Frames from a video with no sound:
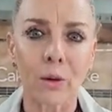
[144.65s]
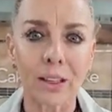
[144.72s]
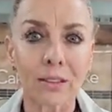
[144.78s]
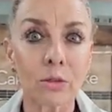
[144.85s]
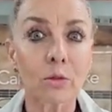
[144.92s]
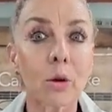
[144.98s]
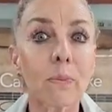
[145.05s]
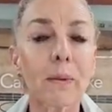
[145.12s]
Es
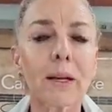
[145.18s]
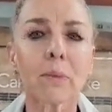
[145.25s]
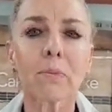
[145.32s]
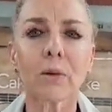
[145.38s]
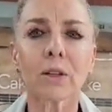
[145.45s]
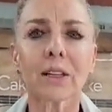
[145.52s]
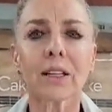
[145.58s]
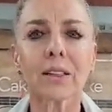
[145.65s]
súper
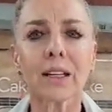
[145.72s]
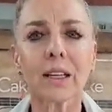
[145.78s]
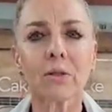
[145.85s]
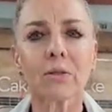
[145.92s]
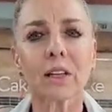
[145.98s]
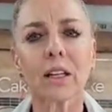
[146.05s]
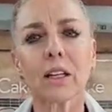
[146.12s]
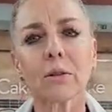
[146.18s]
importante que
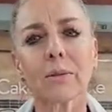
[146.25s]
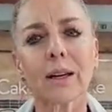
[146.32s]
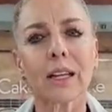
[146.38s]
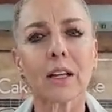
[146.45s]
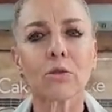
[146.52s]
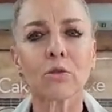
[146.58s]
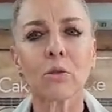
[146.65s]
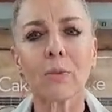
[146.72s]
ustedes
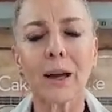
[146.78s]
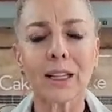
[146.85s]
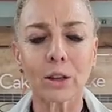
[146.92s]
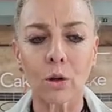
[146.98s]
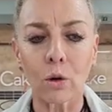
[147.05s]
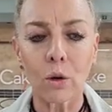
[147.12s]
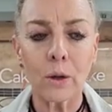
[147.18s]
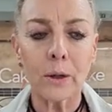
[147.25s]
vayan
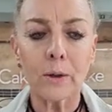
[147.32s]
sumando